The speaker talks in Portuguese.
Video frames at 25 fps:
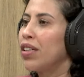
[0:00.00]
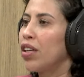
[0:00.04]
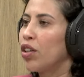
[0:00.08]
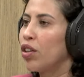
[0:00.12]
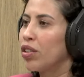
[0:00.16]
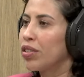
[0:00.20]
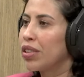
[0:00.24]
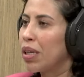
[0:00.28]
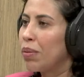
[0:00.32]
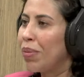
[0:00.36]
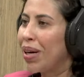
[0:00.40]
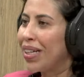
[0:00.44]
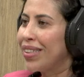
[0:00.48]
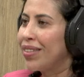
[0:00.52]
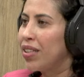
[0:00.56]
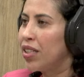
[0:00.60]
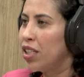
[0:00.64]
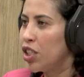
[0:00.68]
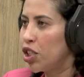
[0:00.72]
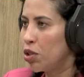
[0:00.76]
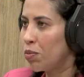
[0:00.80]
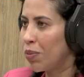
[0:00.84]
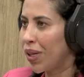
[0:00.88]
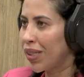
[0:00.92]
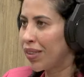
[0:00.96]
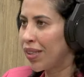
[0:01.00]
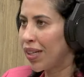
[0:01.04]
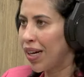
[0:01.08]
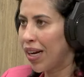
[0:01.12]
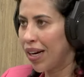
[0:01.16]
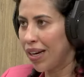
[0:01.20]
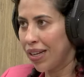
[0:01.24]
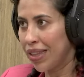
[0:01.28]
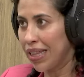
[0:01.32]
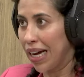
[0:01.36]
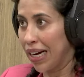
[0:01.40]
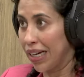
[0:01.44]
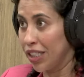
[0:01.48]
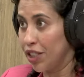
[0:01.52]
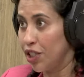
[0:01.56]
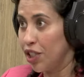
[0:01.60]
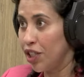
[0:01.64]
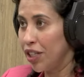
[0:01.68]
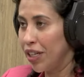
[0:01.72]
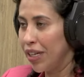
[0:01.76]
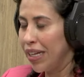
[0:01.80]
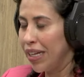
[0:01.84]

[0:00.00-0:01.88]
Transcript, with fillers: na nossa matriz de materialidade.